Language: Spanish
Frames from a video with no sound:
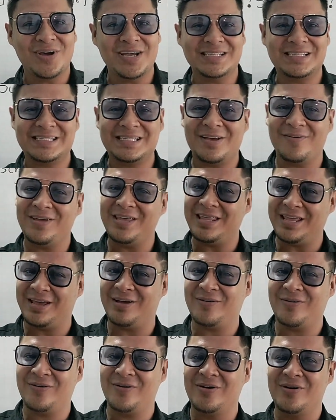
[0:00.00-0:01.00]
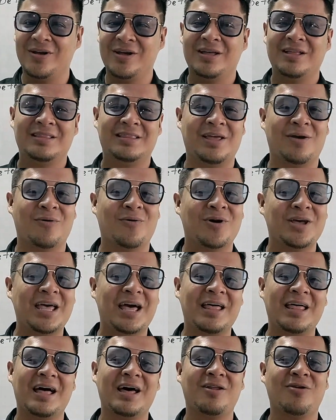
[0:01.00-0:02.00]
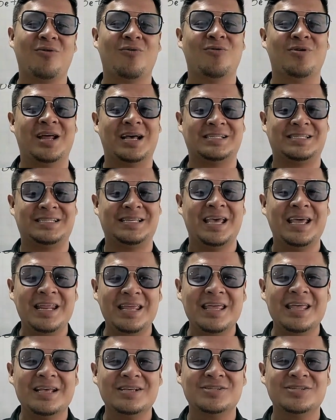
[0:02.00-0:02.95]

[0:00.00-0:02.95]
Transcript: este video te voy a dar una serie de